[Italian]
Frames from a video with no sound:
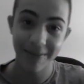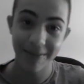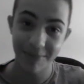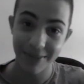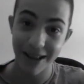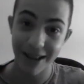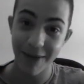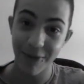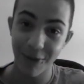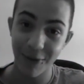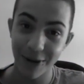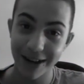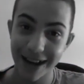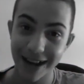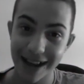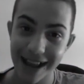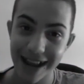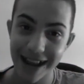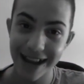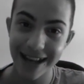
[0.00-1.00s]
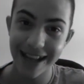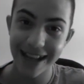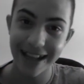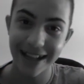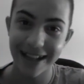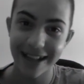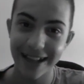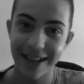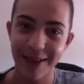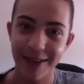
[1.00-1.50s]
devo guadagnare i
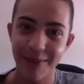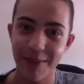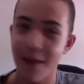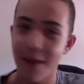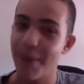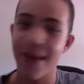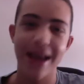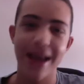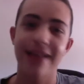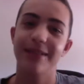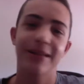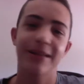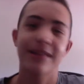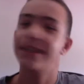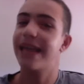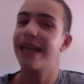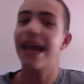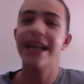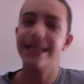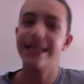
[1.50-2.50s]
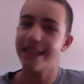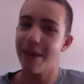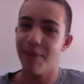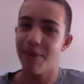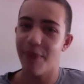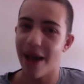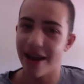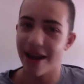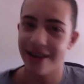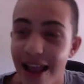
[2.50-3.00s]
dindi. Vabbè, scherzi a
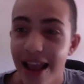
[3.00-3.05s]
parte.